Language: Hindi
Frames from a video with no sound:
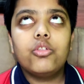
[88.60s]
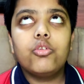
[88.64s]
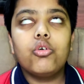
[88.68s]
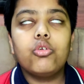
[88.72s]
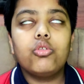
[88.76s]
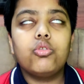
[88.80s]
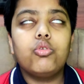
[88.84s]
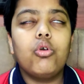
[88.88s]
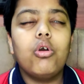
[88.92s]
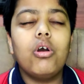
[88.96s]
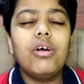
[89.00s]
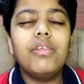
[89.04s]

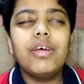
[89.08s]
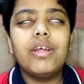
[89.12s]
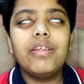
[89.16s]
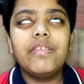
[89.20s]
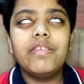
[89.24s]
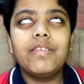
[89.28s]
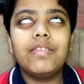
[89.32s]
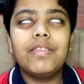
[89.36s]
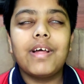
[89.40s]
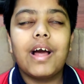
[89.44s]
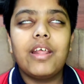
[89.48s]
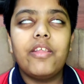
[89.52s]
तो दो
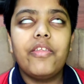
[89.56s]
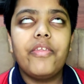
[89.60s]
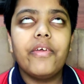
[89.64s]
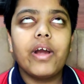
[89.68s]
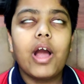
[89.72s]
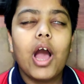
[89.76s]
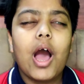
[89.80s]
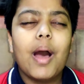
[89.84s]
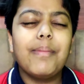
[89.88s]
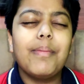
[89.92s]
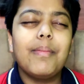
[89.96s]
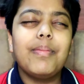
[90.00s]

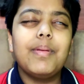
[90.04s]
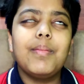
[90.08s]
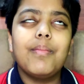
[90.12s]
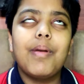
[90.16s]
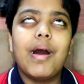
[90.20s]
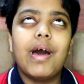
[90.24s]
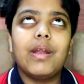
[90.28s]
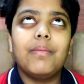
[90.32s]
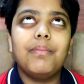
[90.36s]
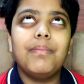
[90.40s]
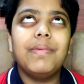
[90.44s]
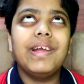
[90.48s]
तक आप अपने
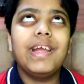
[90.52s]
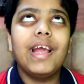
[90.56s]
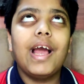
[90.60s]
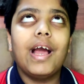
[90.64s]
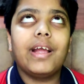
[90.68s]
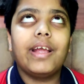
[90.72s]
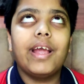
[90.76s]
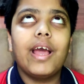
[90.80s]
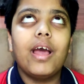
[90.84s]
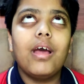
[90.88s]
भारत में क्या